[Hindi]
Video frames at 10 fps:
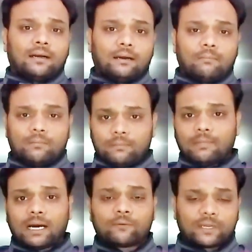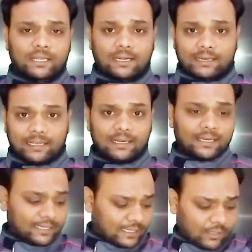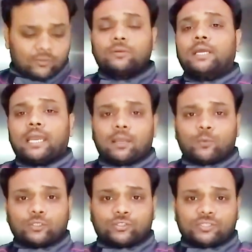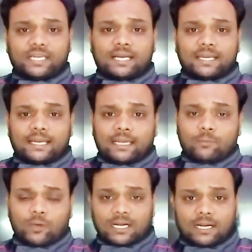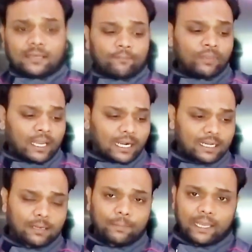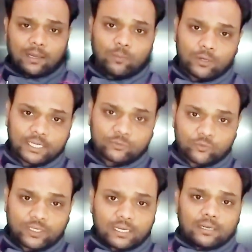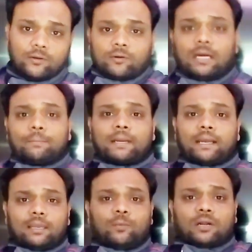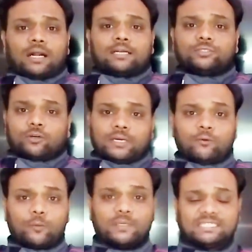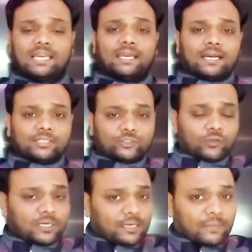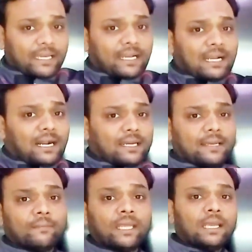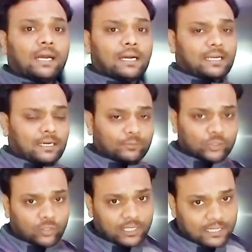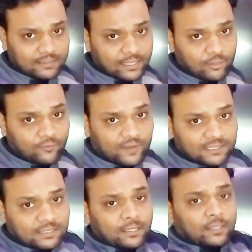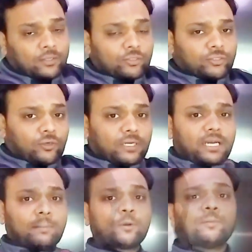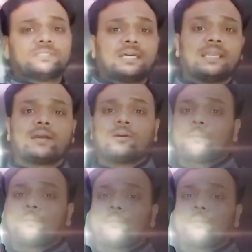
आ, मार वगैरह नहीं लगेगा और एल्बो जो दिया गया है एल्बो गार्ड अगर आप एल्बो के थ्रू गिर रहे हो आपका एल्बो गार्ड जो है वो बचा लेगा शोल्डर में एक गार्ड है अगर आप शोल्डर दे रहे हो फर्स्ट तो शोल्डर आपको बचा लेगा